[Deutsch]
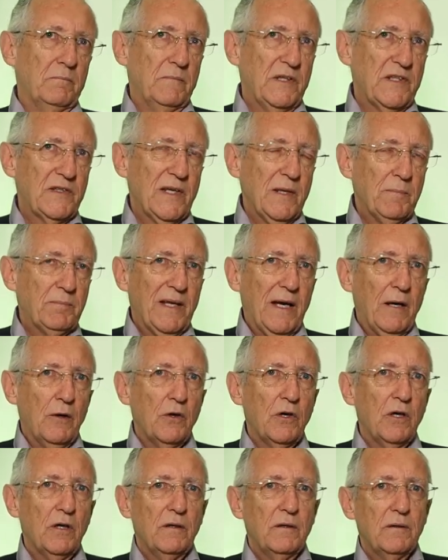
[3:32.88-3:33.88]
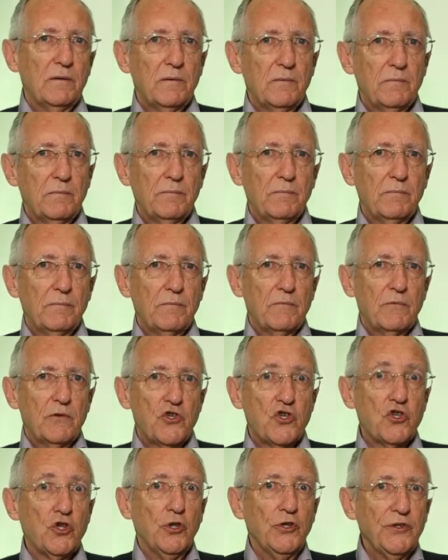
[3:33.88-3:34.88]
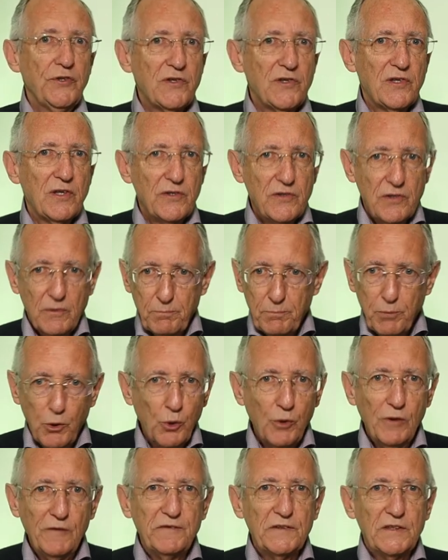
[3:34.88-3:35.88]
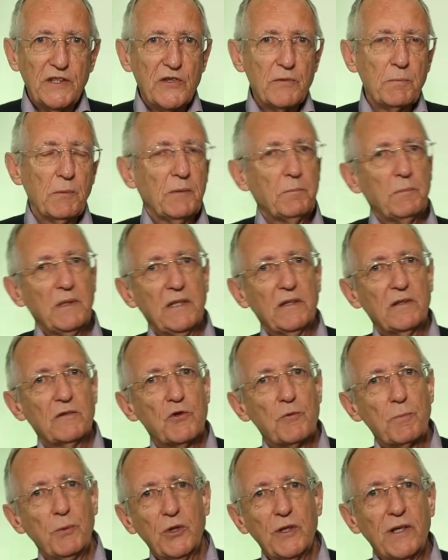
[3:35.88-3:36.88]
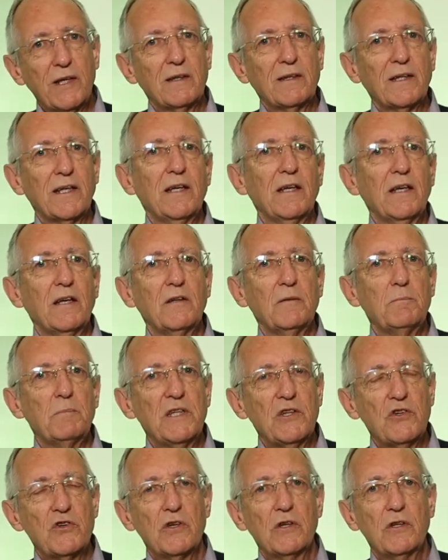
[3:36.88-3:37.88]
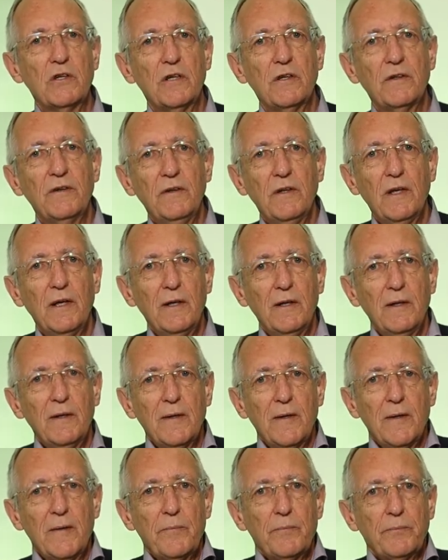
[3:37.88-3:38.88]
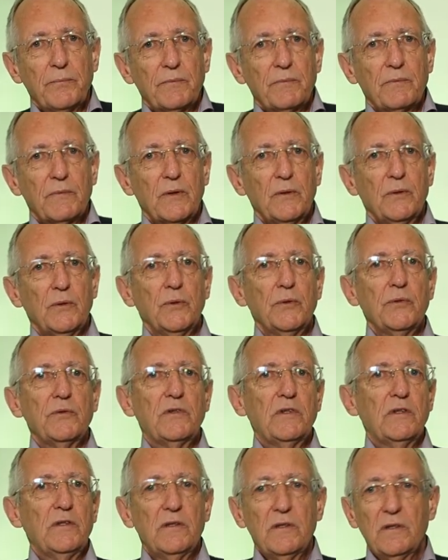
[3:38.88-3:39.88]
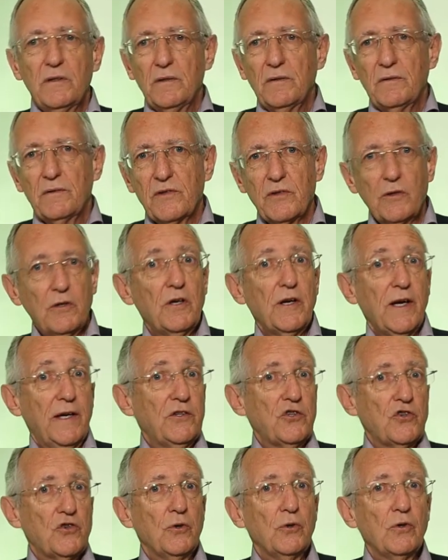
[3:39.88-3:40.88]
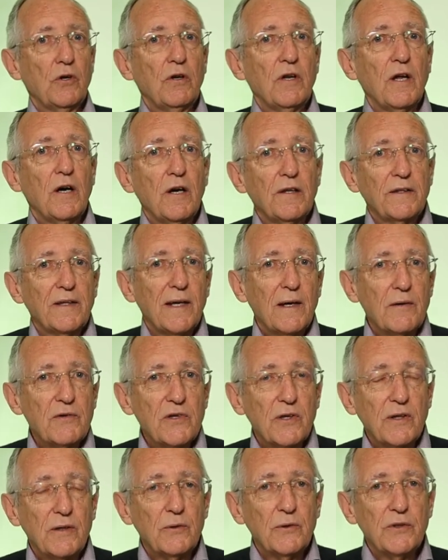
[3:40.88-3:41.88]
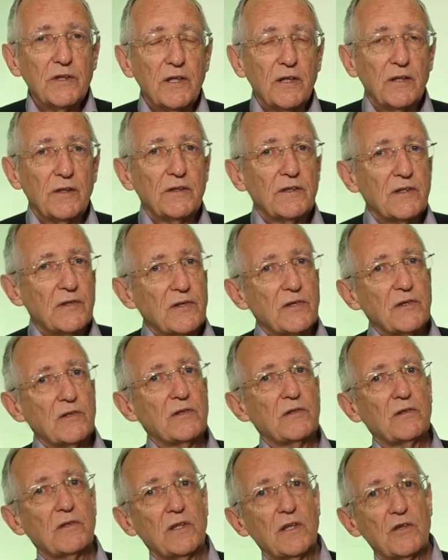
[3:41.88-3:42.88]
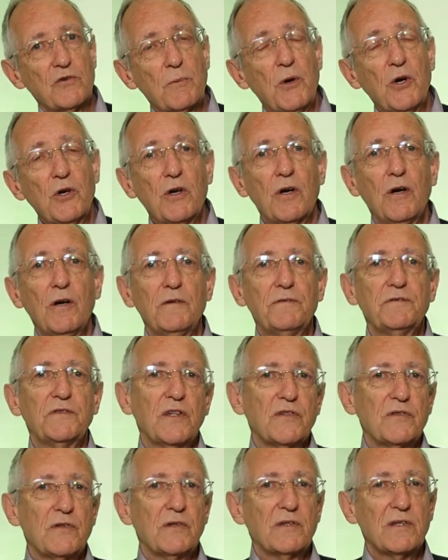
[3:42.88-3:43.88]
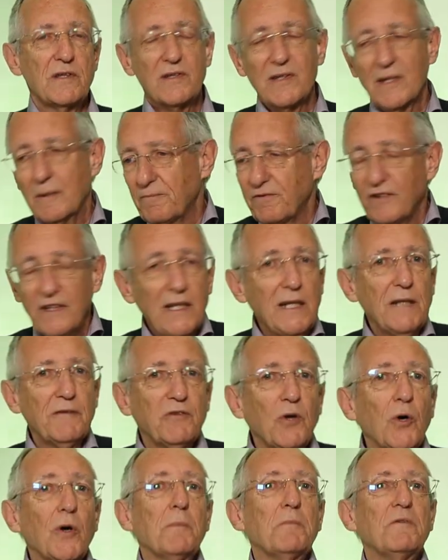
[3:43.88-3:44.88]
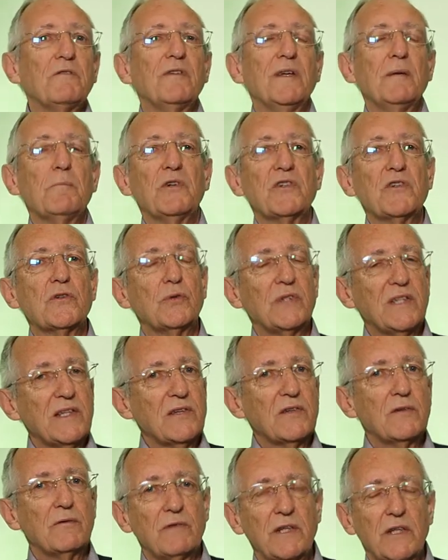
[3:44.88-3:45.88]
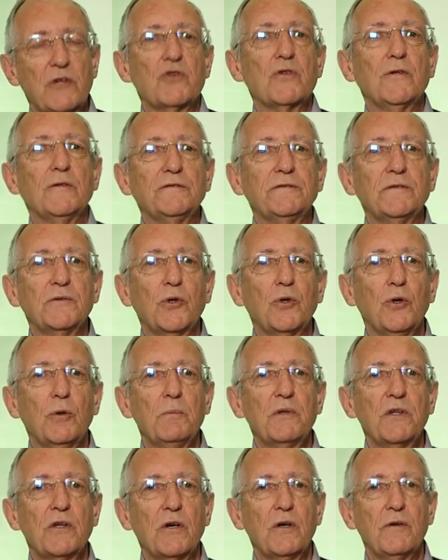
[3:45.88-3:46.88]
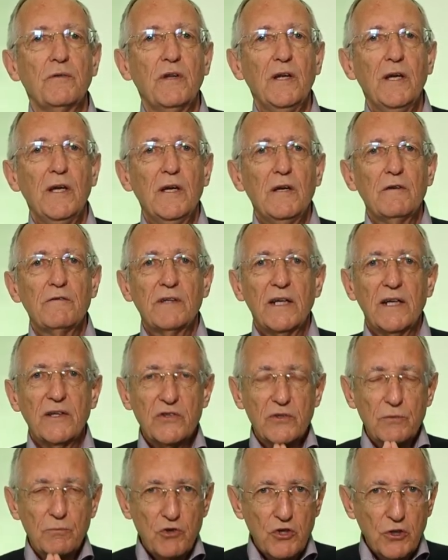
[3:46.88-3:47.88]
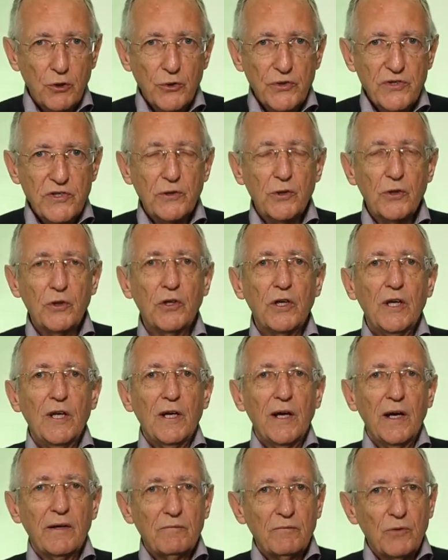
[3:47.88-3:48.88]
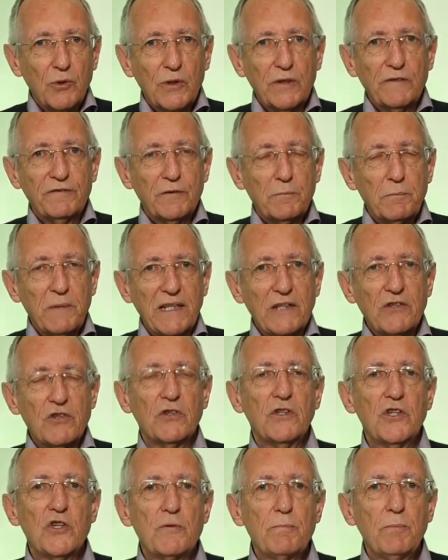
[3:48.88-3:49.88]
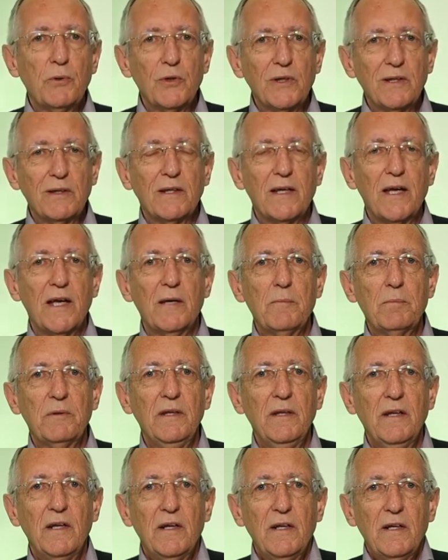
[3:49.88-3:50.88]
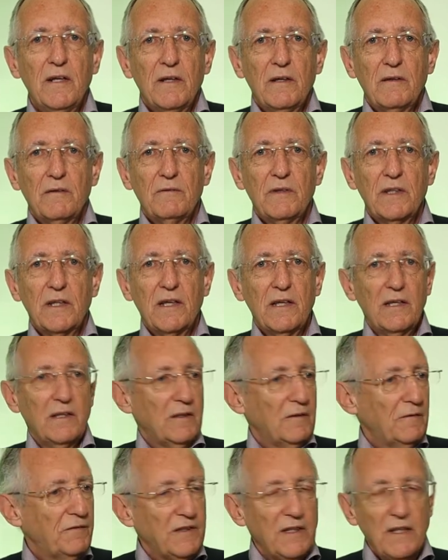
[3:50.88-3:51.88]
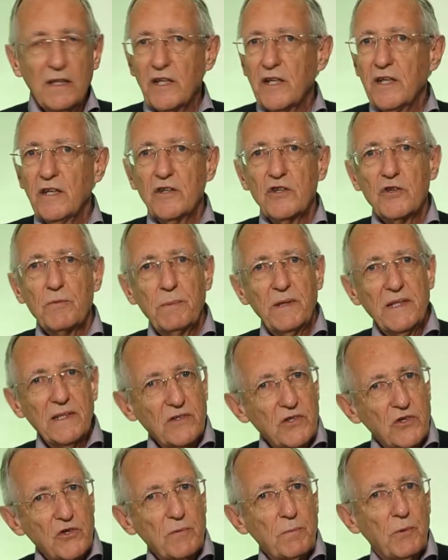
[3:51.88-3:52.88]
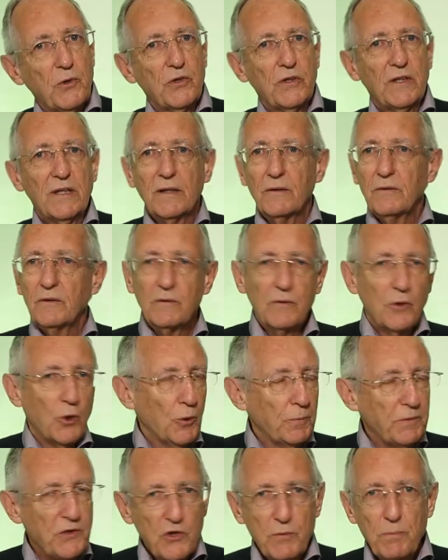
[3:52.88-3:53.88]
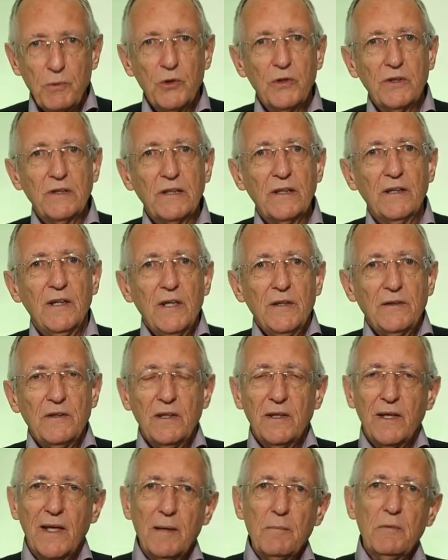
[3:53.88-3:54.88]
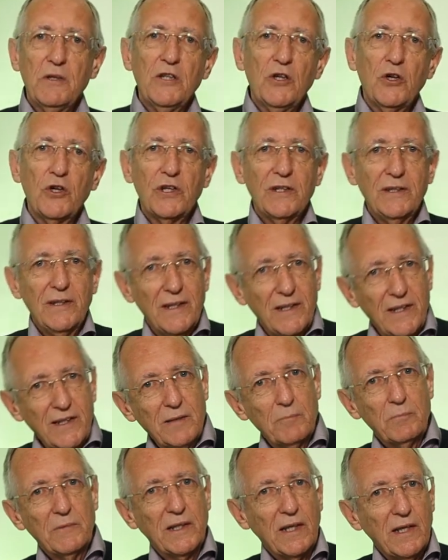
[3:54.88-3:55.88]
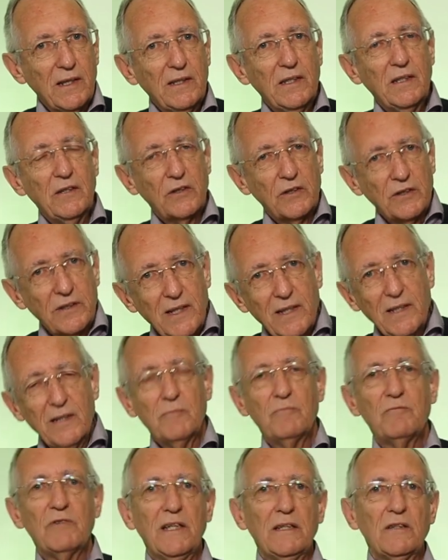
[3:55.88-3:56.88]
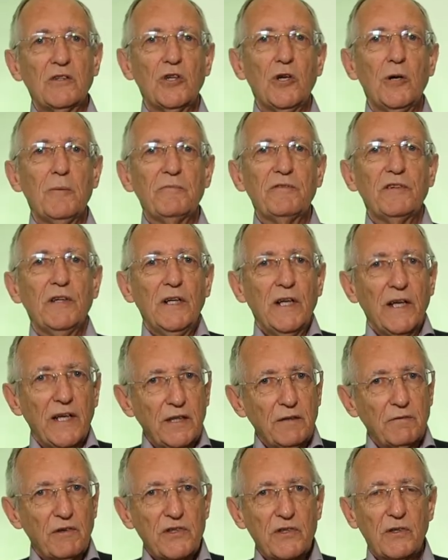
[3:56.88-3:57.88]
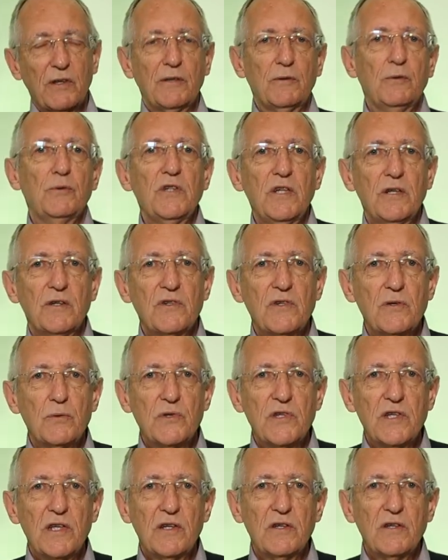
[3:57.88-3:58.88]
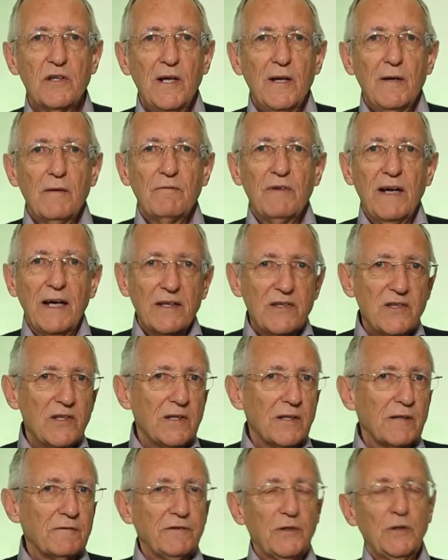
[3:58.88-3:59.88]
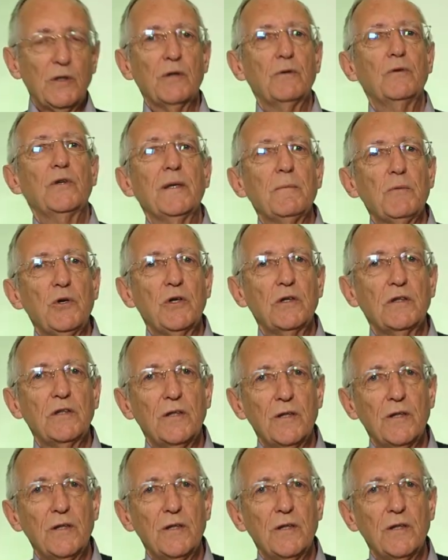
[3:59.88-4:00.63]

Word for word: es gibt auch Shots, also Pulver, das man mit Sportgetränken mischen kann und die, sogar eine Schokolade aus Aronia, das ist sehr schmackhaft. Also es gibt viele Formen, wie man zu diesen Wirkstoffen kommen kann. Vielleicht zum Schluss noch ein Wort für Menschen, die Sport treiben. Wir kennen viele Spitzensportler und Hobbysportler, die nehmen nach jedem Training, nach jedem Wettkampf etwas Aronia zu sich, weil sie die Erfahrung gemacht